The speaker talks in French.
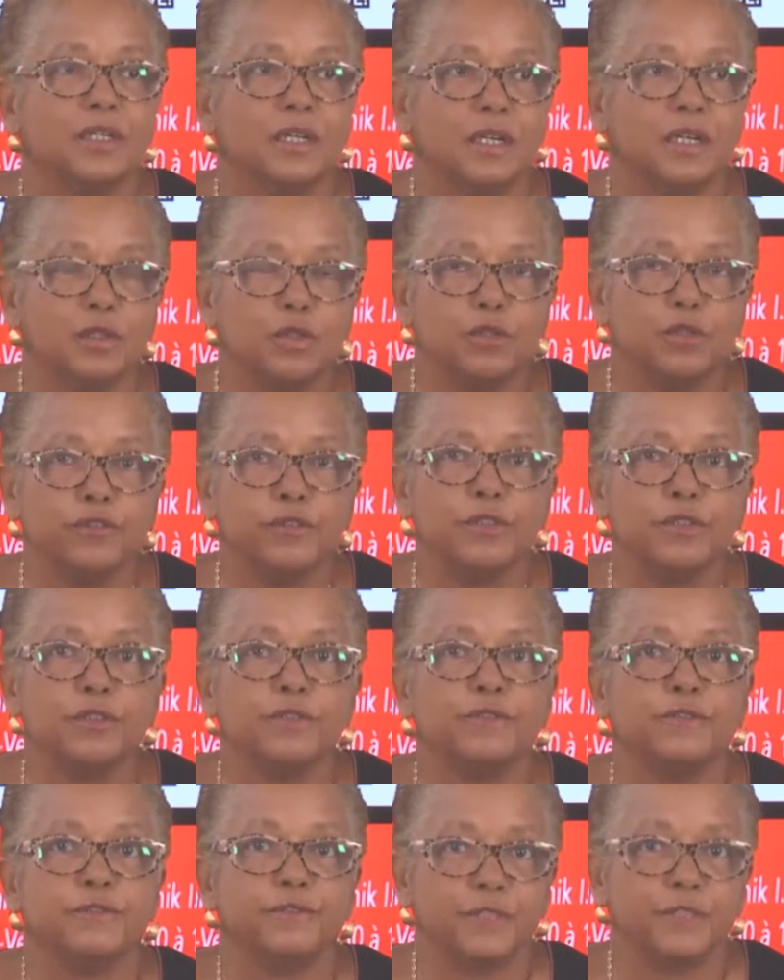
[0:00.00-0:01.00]

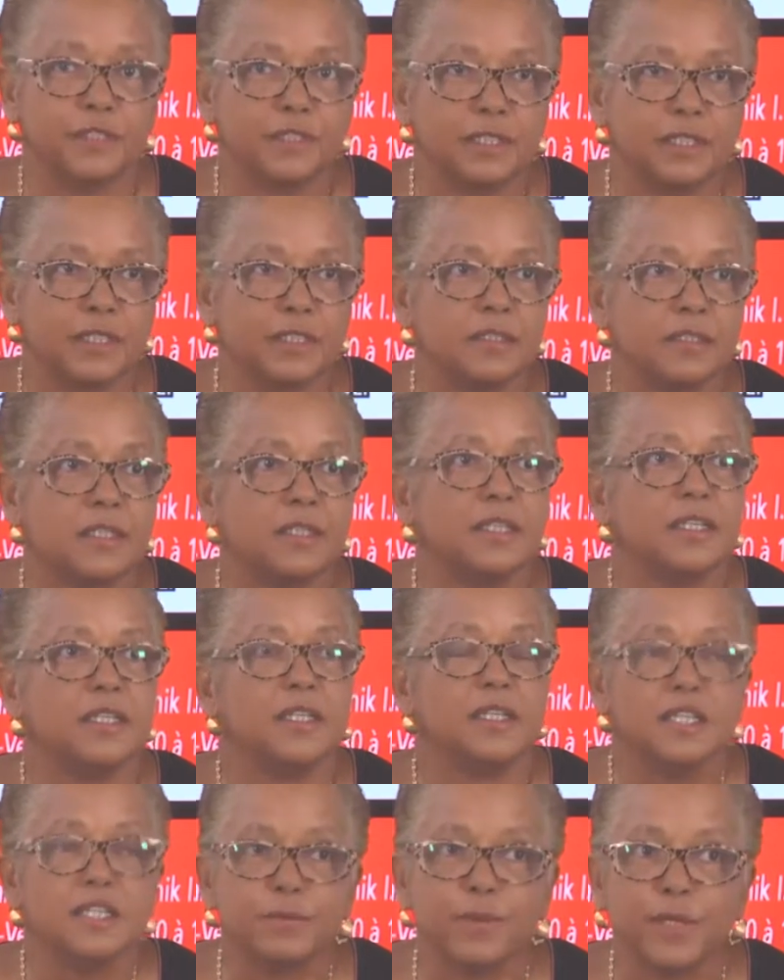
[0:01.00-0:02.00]
anglophones, françaises
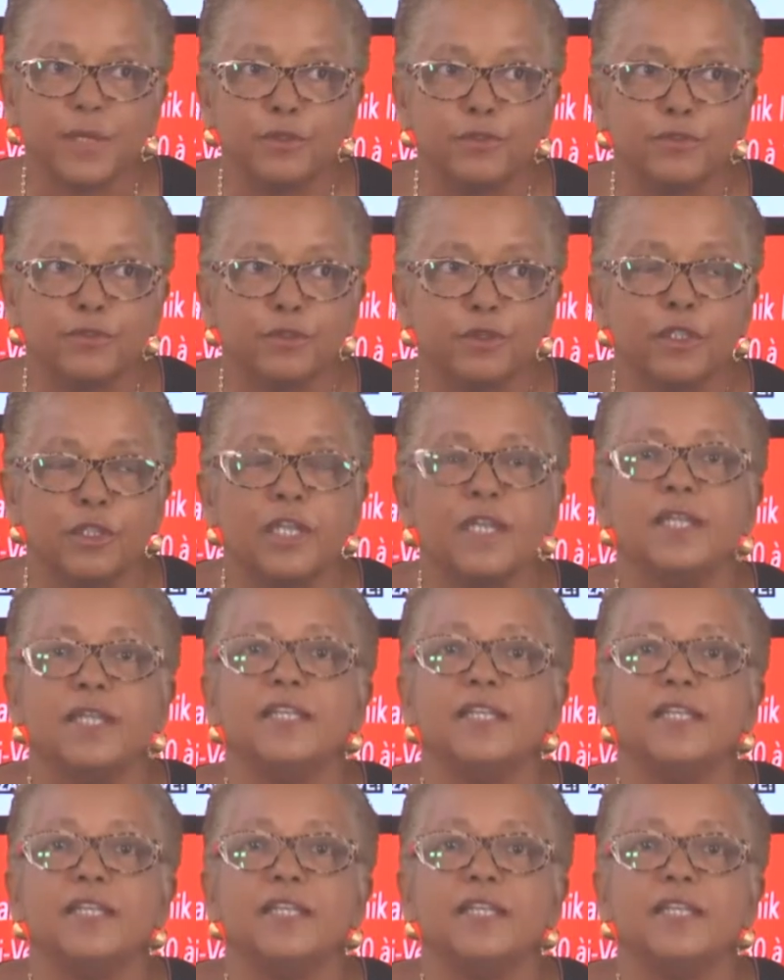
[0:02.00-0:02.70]
et hispanophones.